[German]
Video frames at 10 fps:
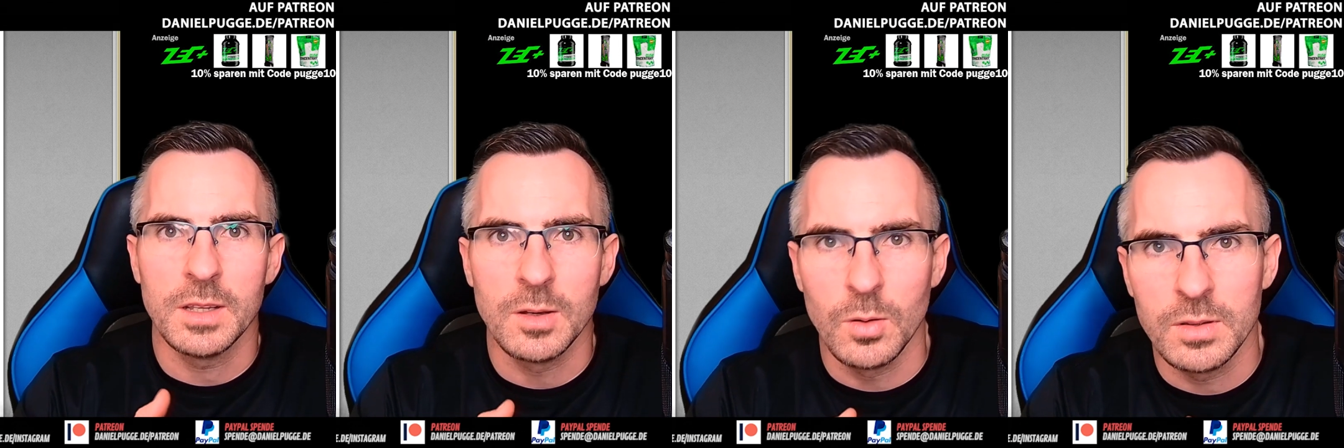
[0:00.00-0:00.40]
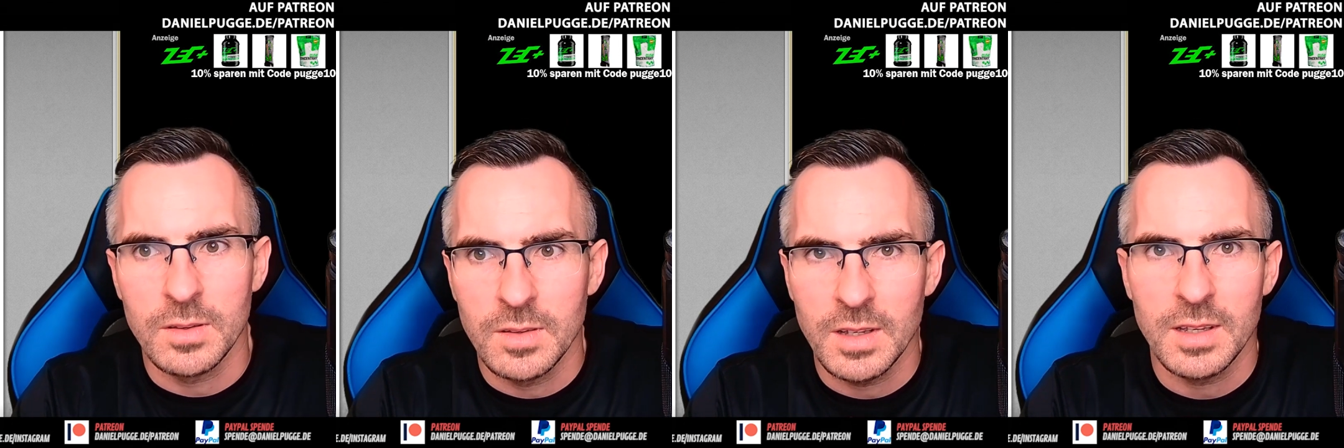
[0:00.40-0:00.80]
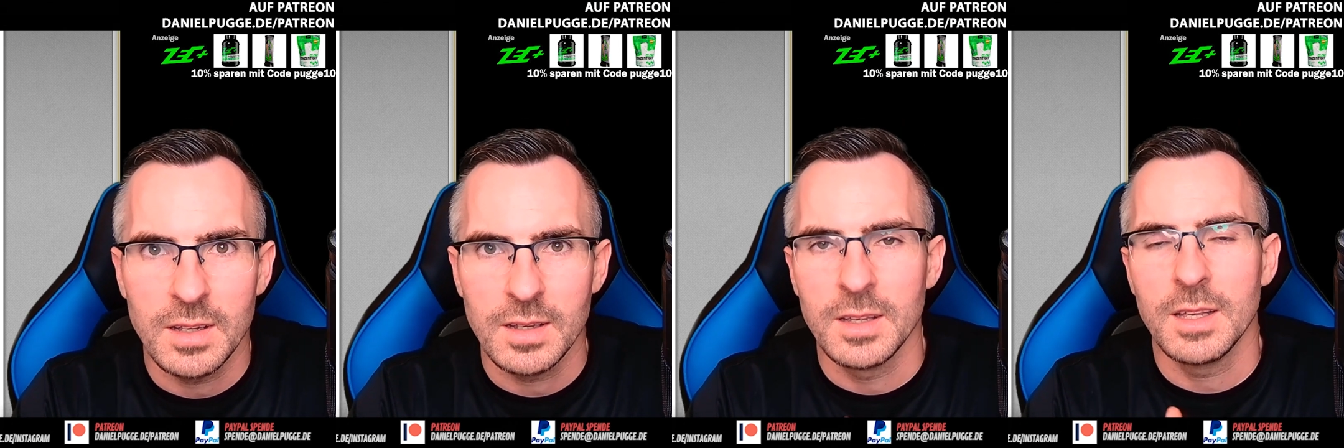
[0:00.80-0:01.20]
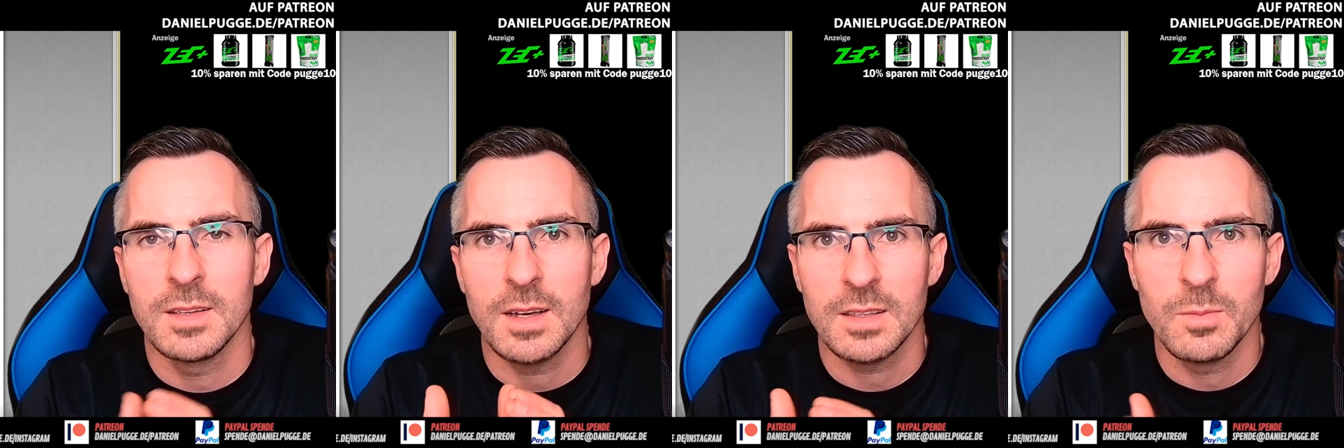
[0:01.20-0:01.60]
die konnten sich
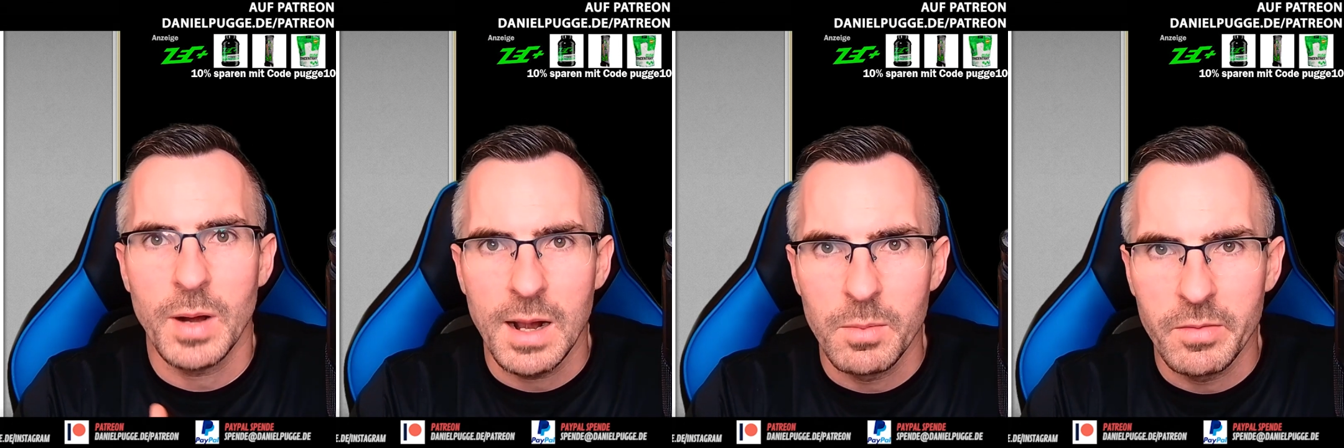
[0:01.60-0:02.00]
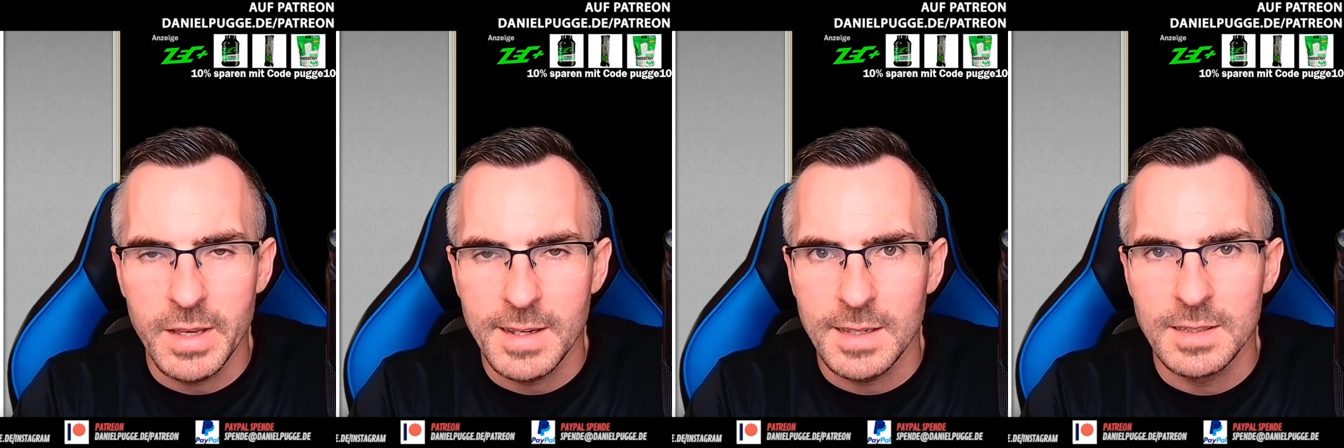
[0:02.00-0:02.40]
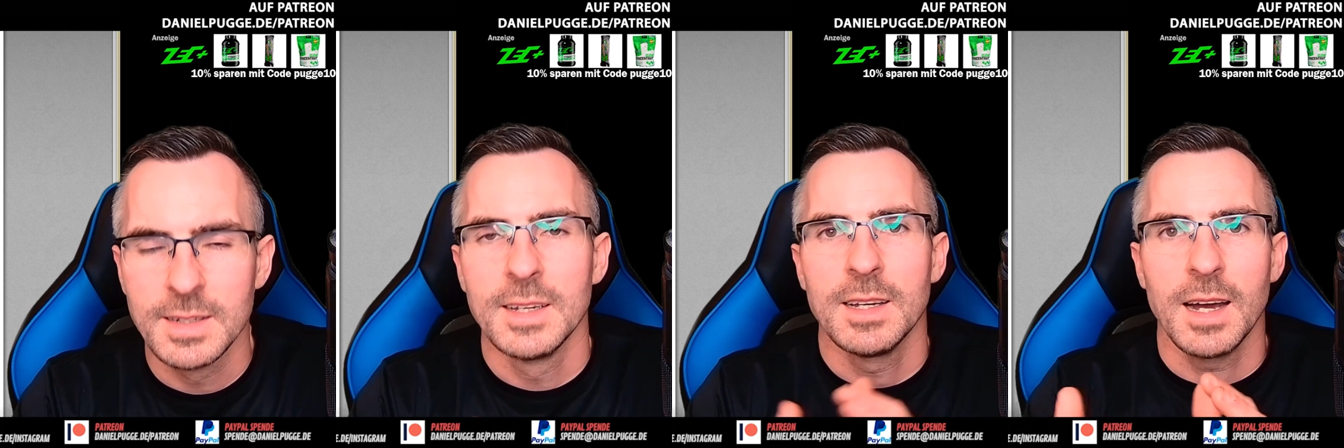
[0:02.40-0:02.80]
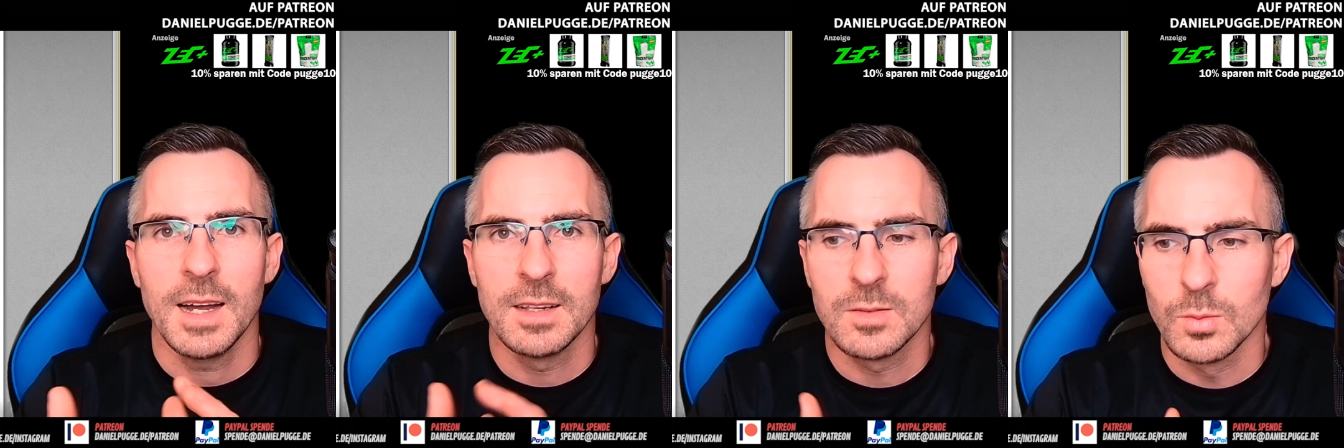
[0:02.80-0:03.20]
jeden Tag die Palme wedeln,
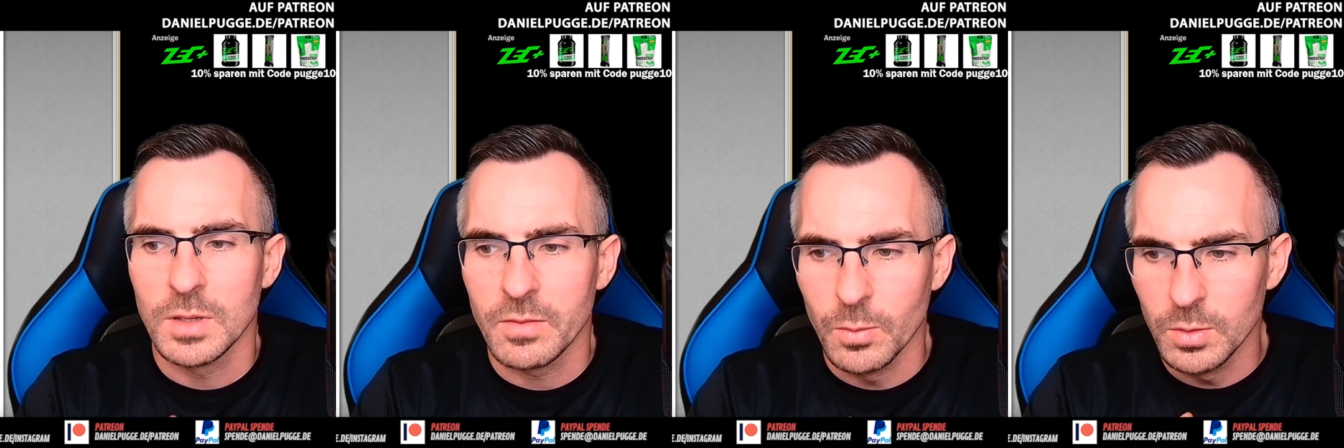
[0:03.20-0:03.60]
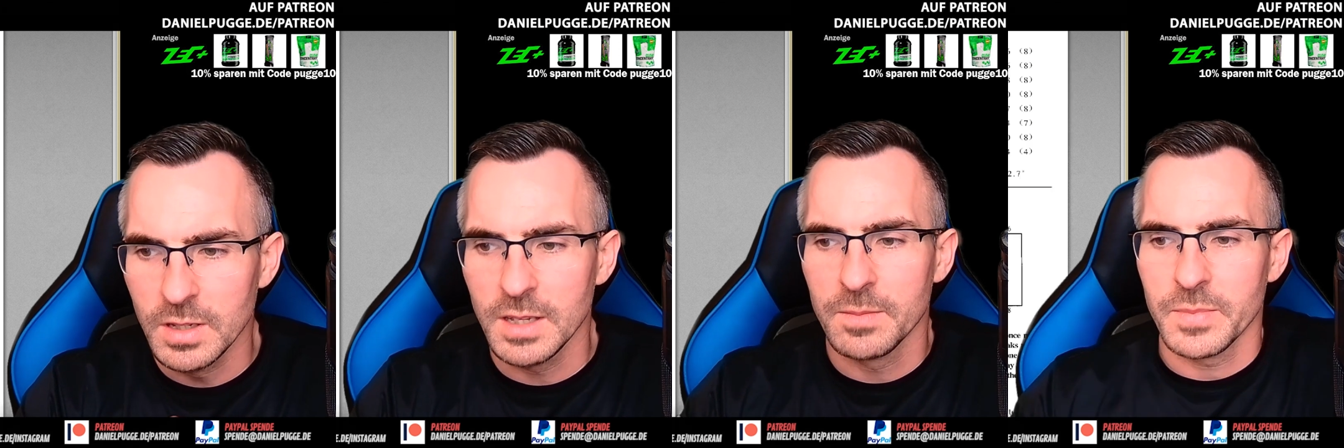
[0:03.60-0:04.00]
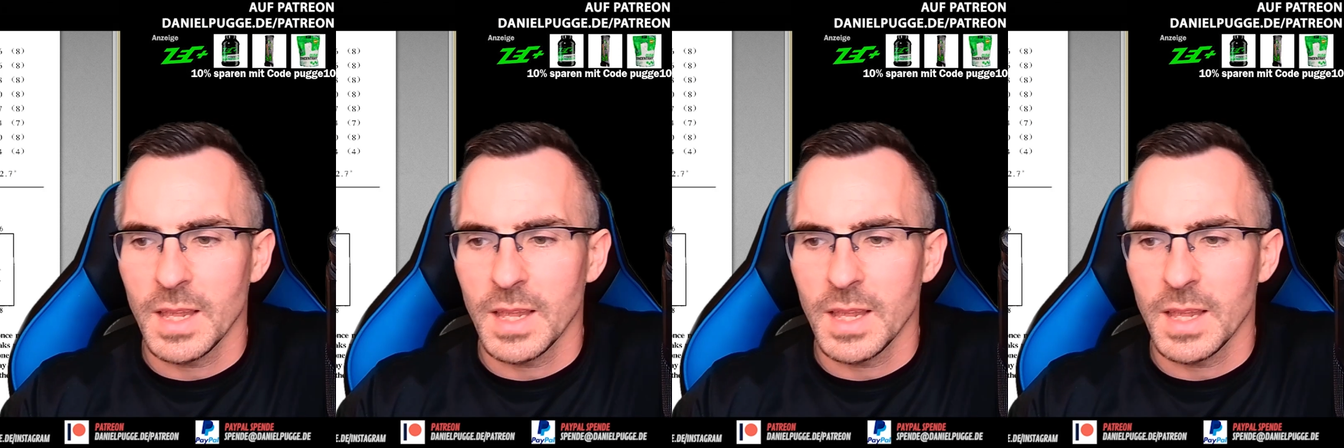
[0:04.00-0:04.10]
alles tutti frutti.